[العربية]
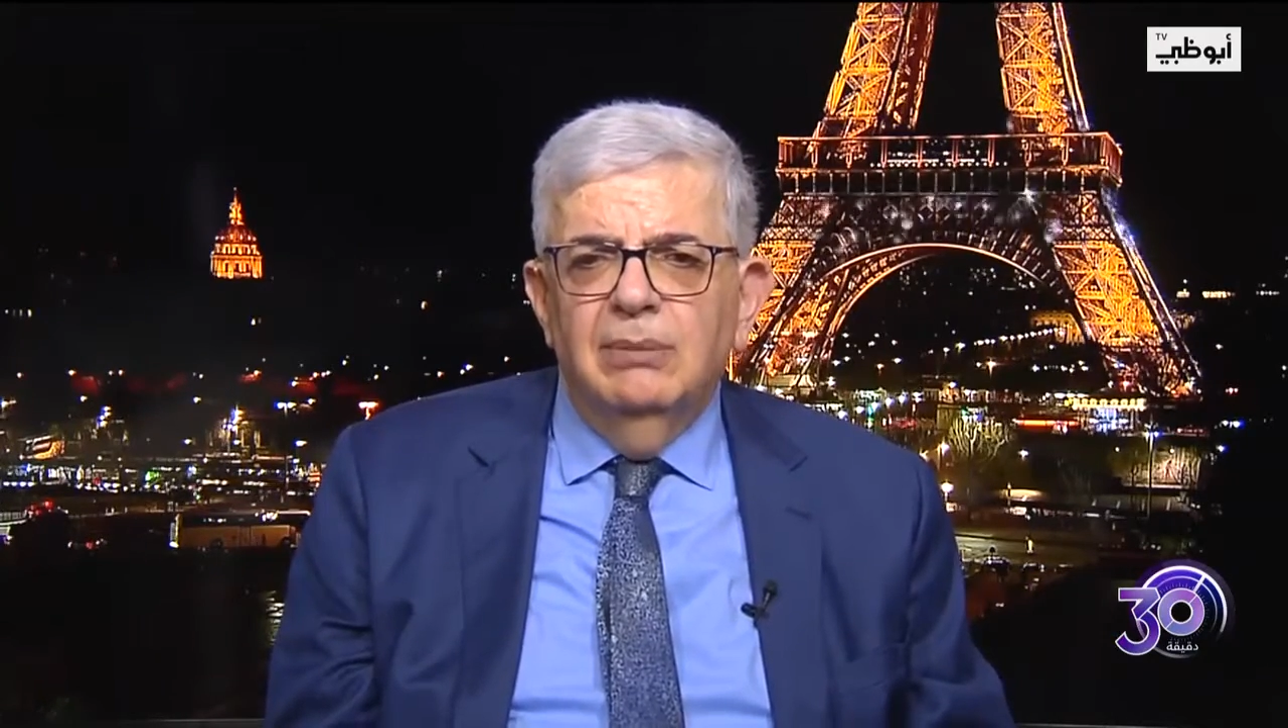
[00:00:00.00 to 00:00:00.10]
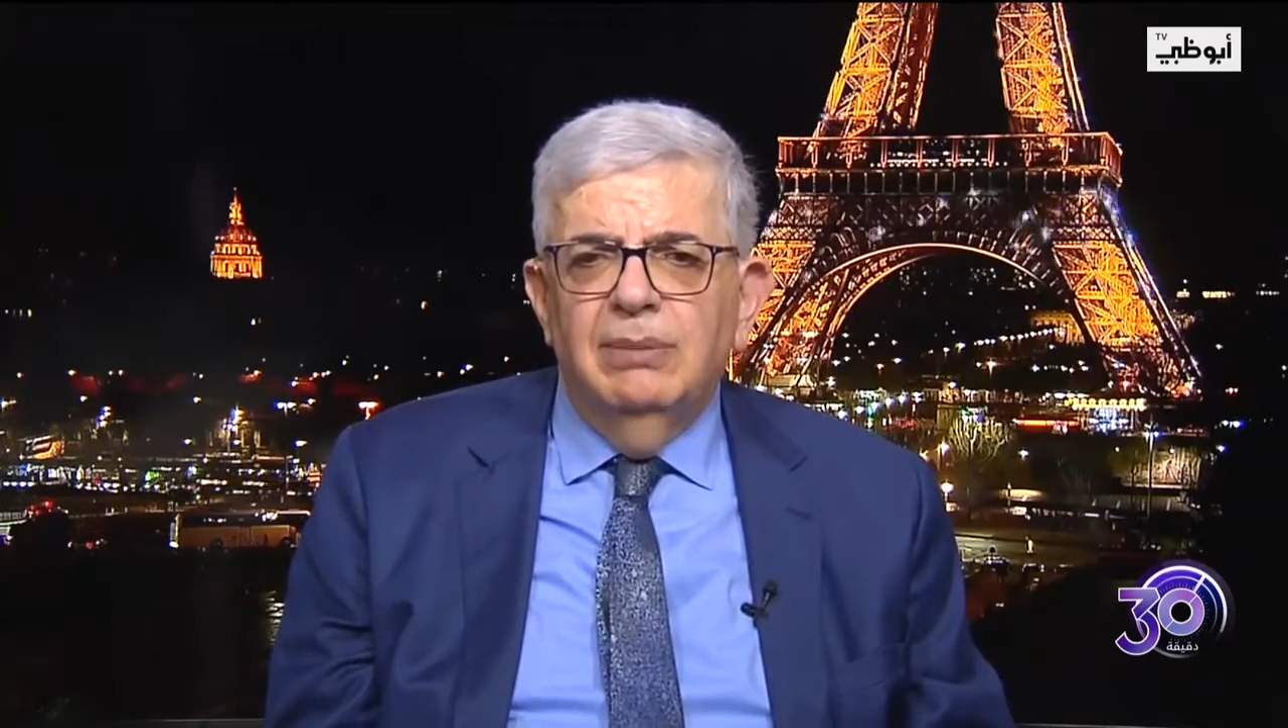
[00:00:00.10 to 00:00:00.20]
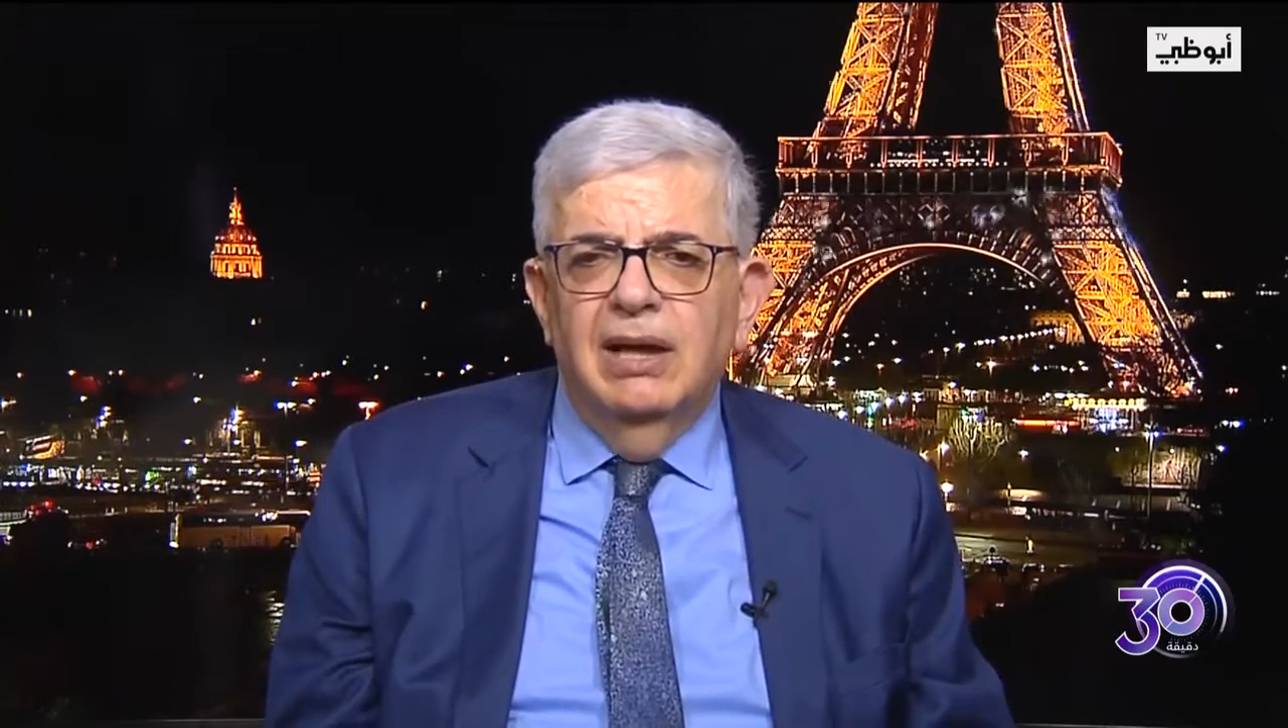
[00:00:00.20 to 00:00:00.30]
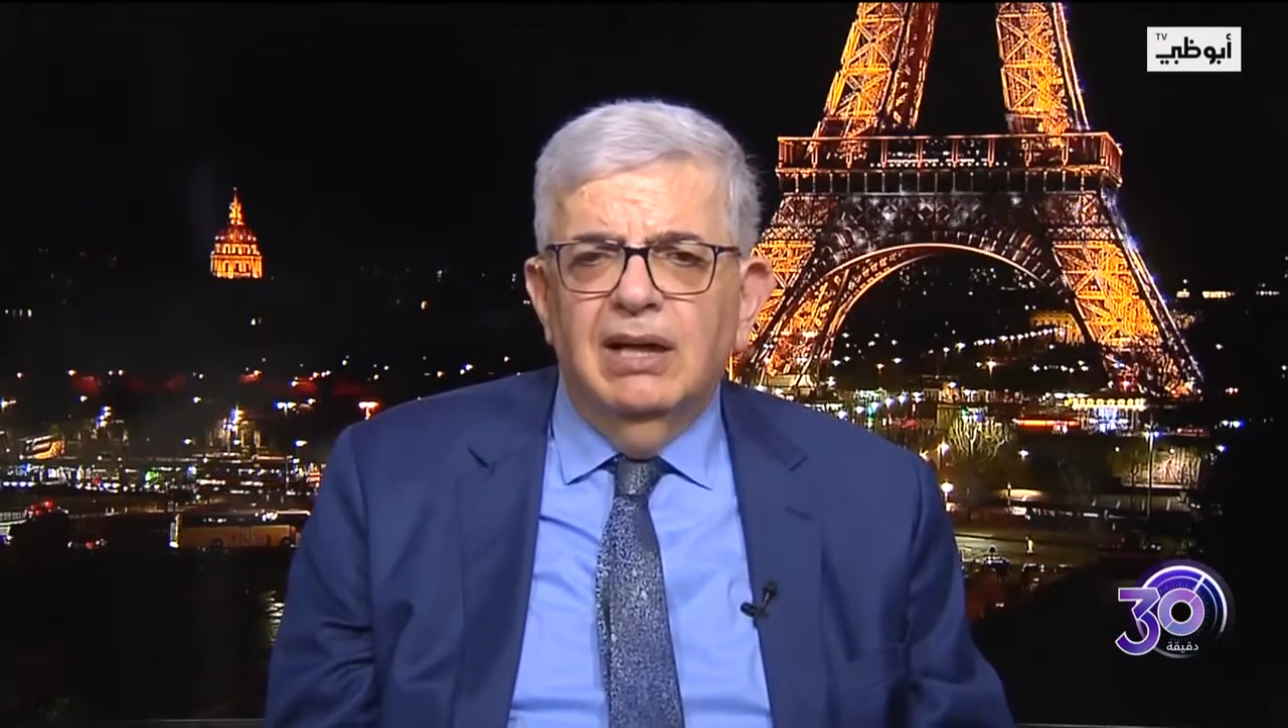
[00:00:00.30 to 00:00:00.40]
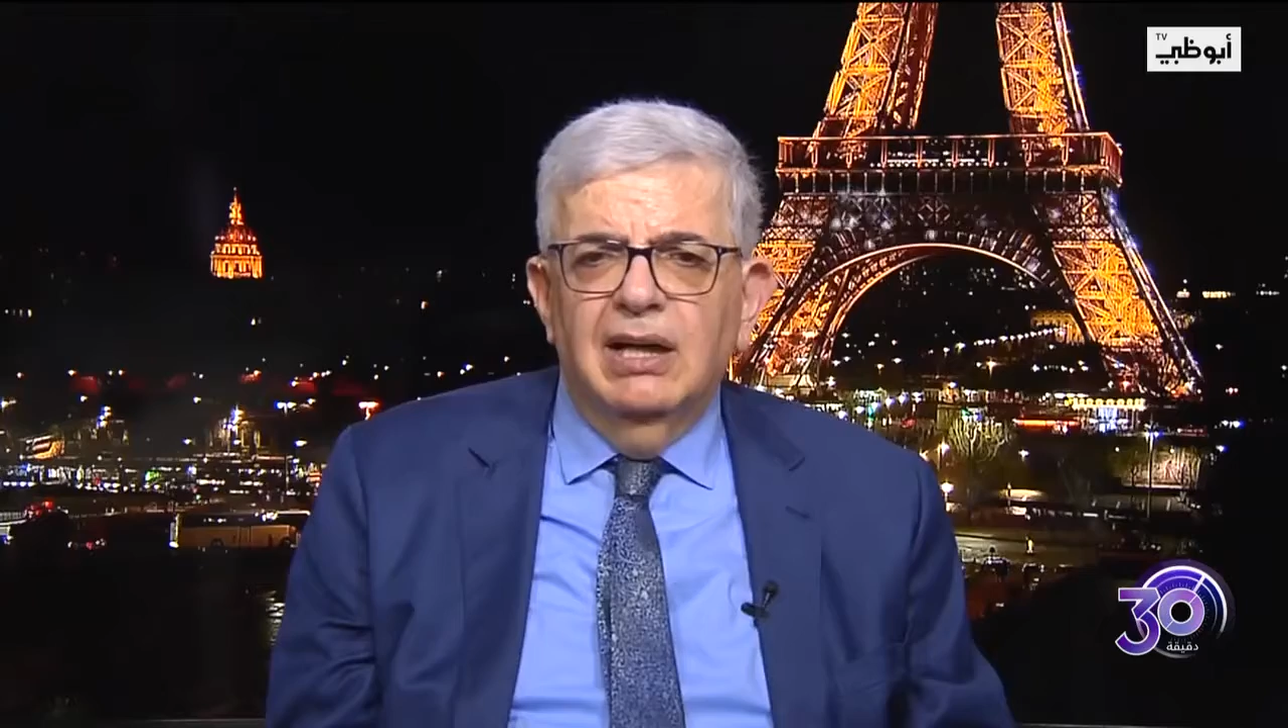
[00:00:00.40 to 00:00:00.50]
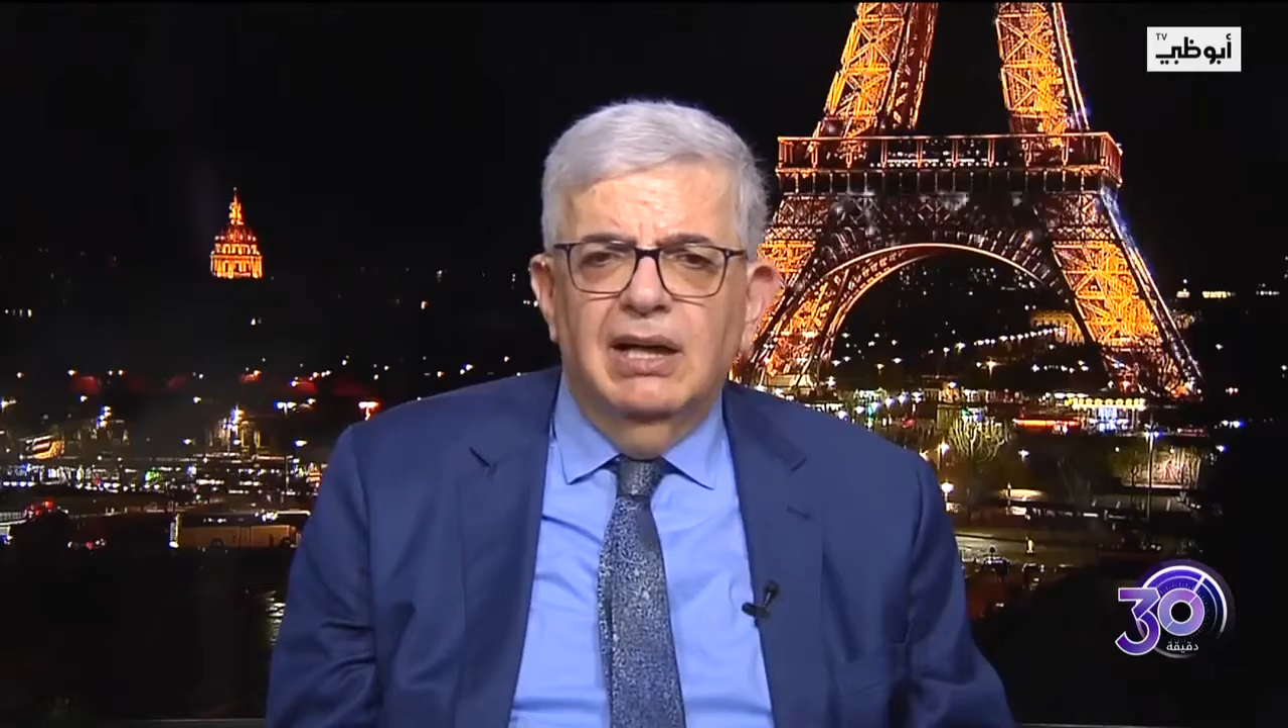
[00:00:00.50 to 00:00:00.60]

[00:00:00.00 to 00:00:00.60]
بان